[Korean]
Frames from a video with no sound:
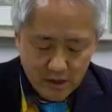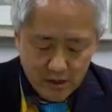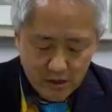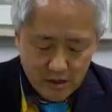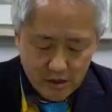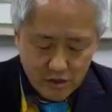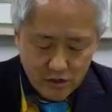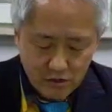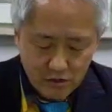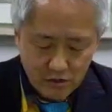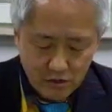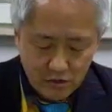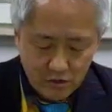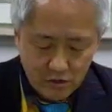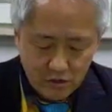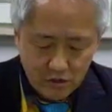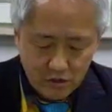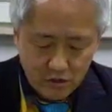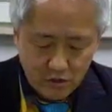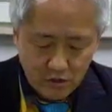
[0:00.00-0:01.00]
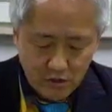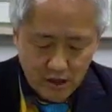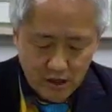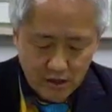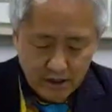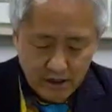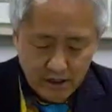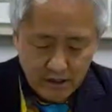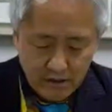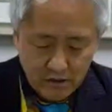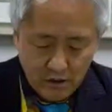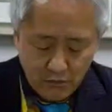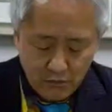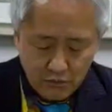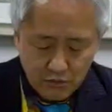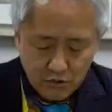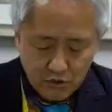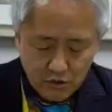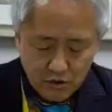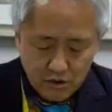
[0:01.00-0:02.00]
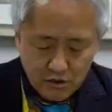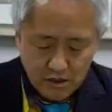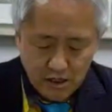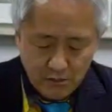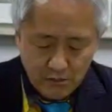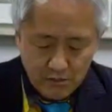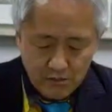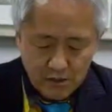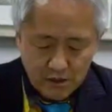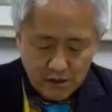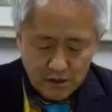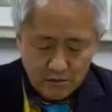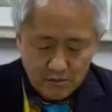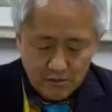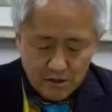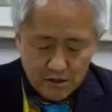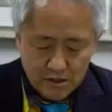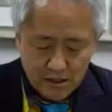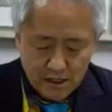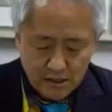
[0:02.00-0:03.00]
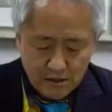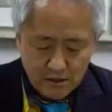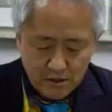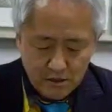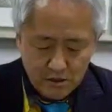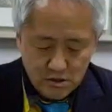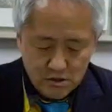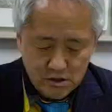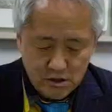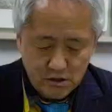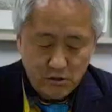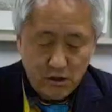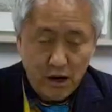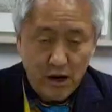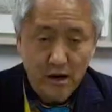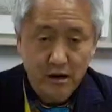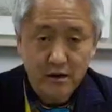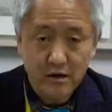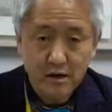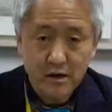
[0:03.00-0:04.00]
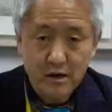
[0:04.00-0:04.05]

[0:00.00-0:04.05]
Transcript: 예술서는 논하기엔 역부적인 작품이 드물지 않은 현실과